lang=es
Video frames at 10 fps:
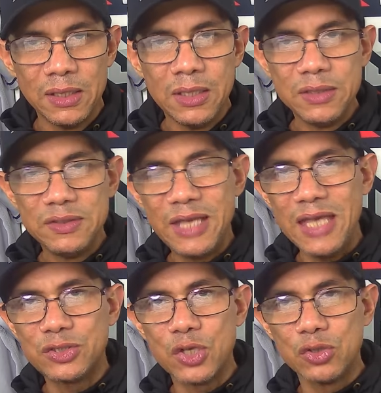
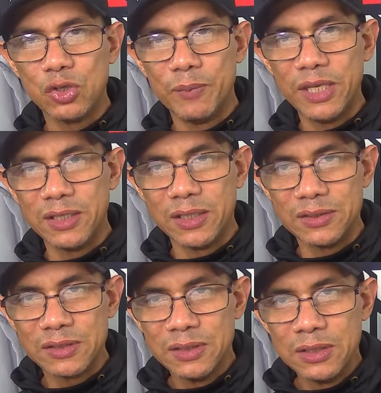Jason
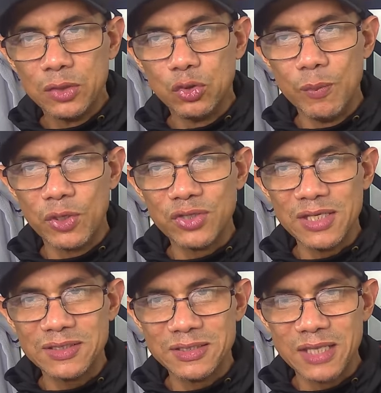Domínguez, número
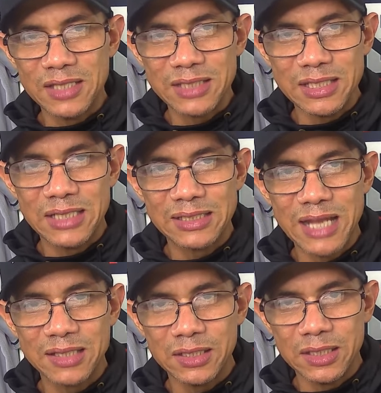16 en el
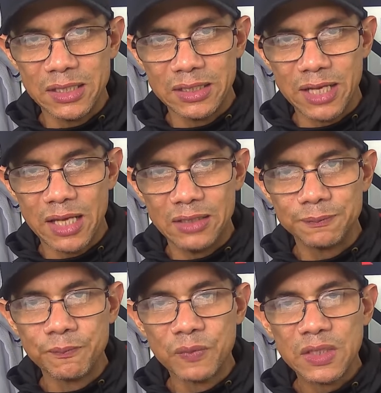ranking general.
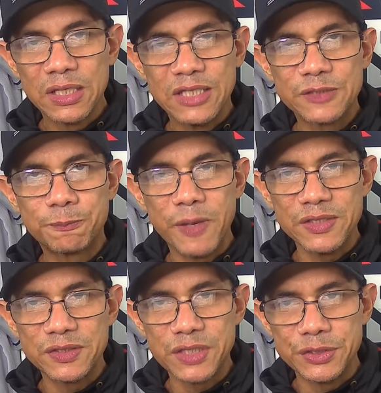
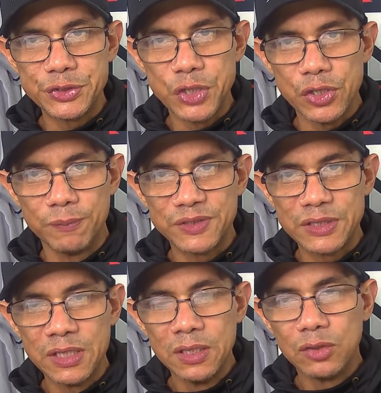Spencer Jones,
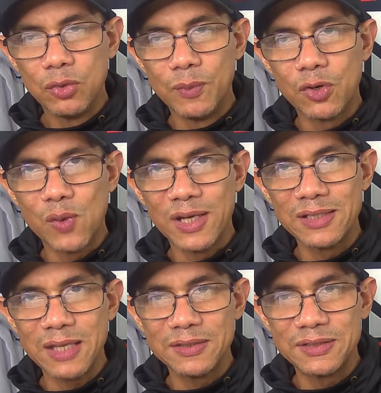Número
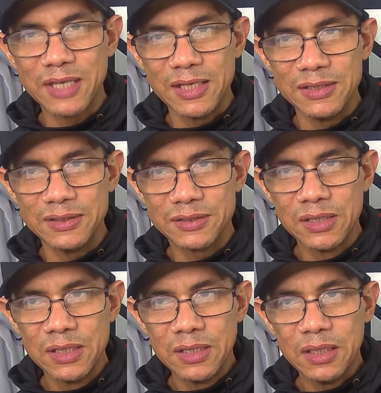46,
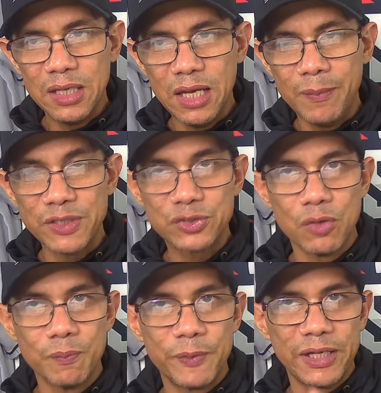
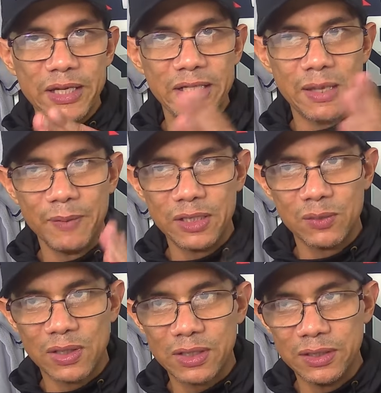Everson Pereira, mírenlo
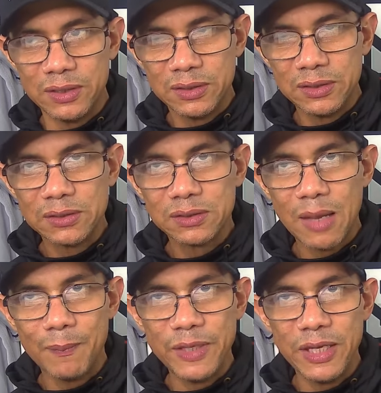aquí.
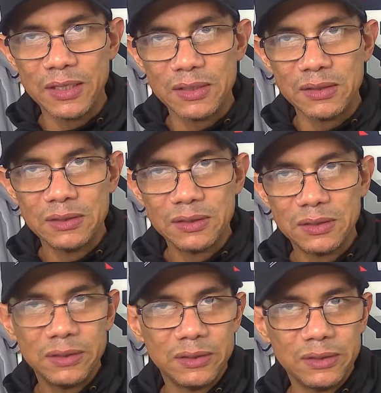También,
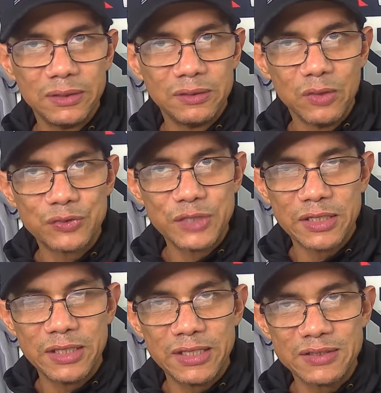eh, no sé,
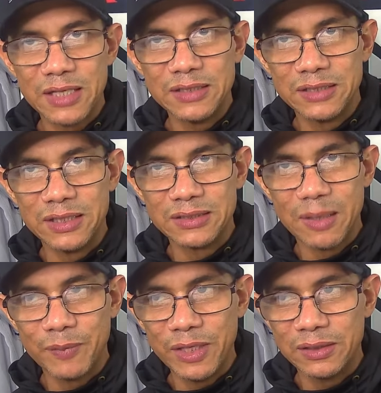quieren salir de él
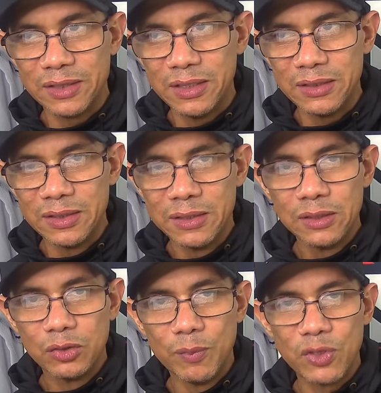también, ¿eh?
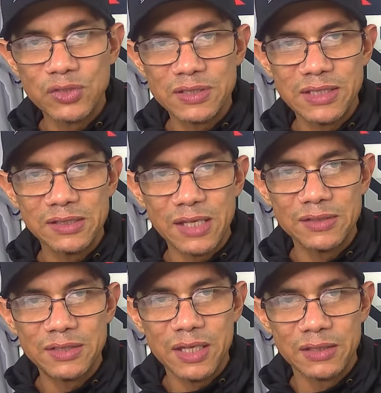Número
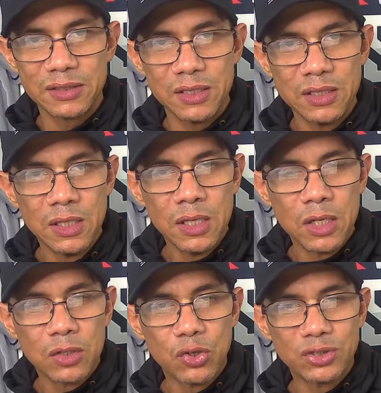67,
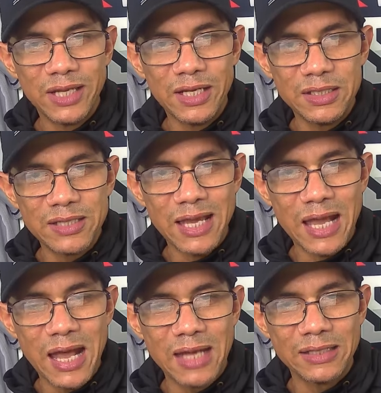Roderick
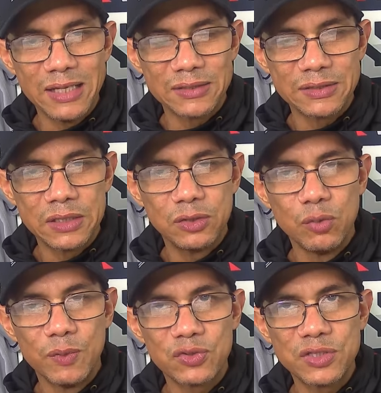Arias.
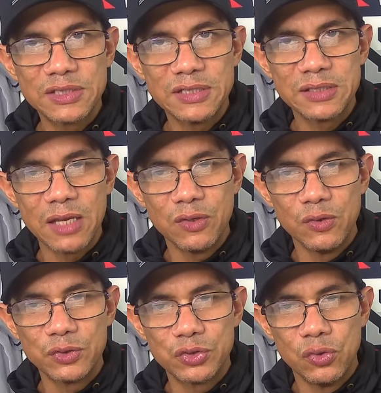Número
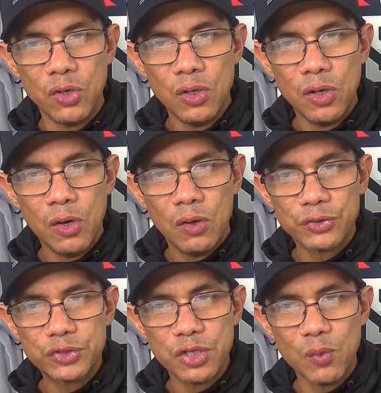68,
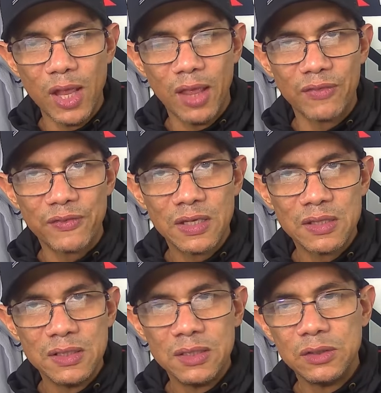Austin Well.
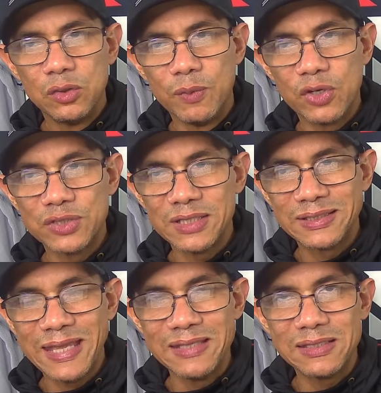Número
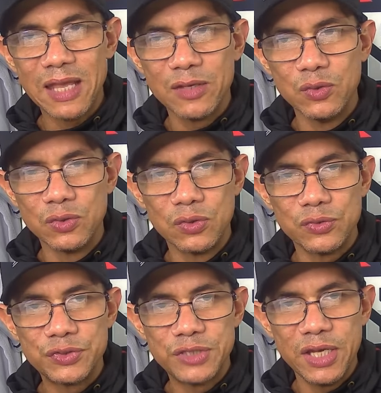71,
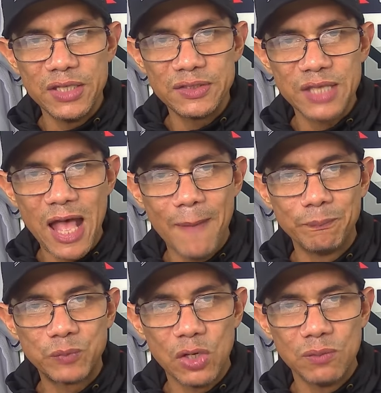Chase
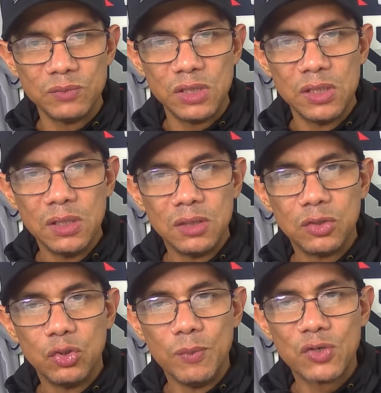Hampton.
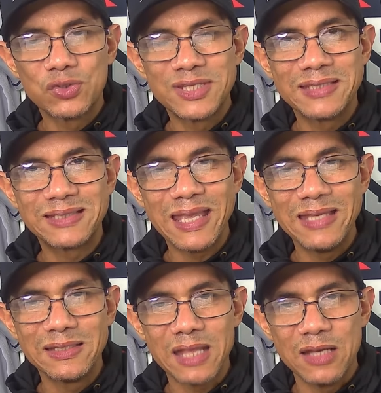Número
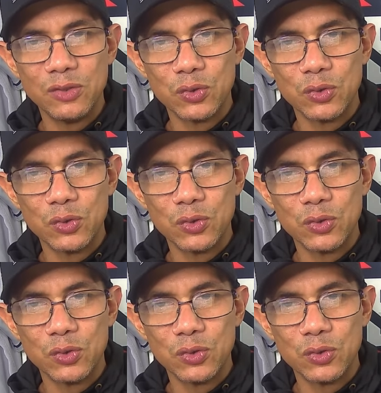72.